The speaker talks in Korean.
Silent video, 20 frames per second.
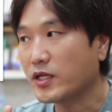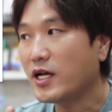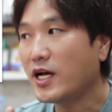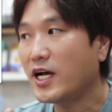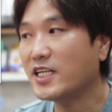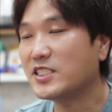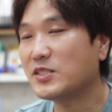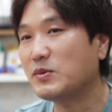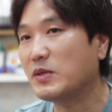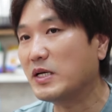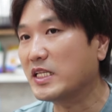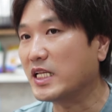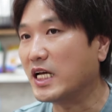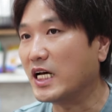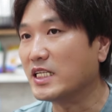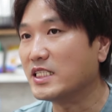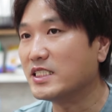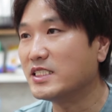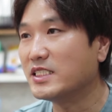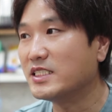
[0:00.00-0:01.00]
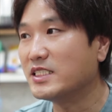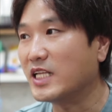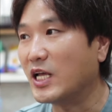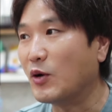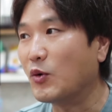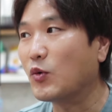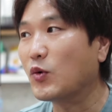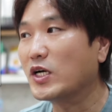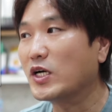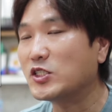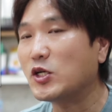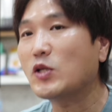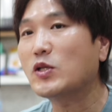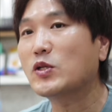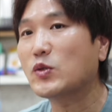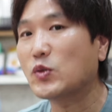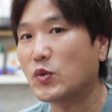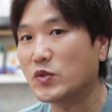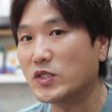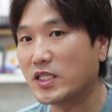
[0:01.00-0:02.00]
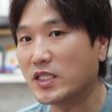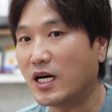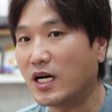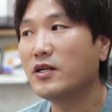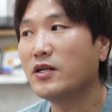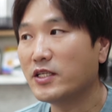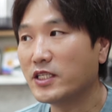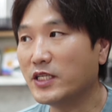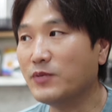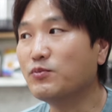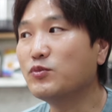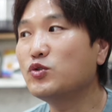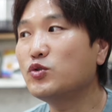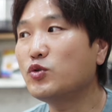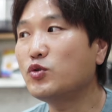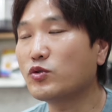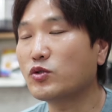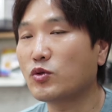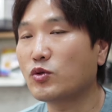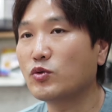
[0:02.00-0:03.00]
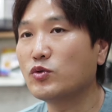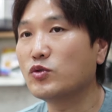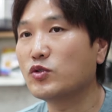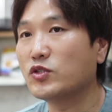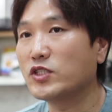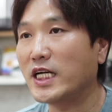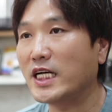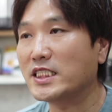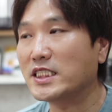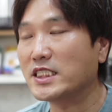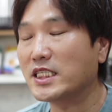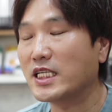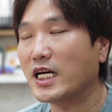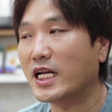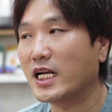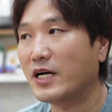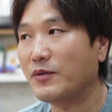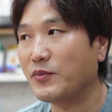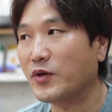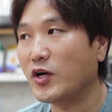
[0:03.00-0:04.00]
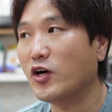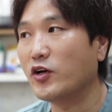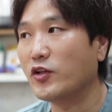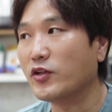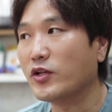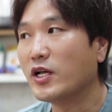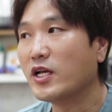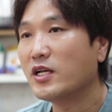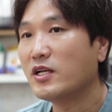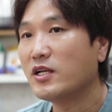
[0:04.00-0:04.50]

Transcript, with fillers: 하지만 나는 네오가 첫 드론이다. 입문용 드론으로 사신다라면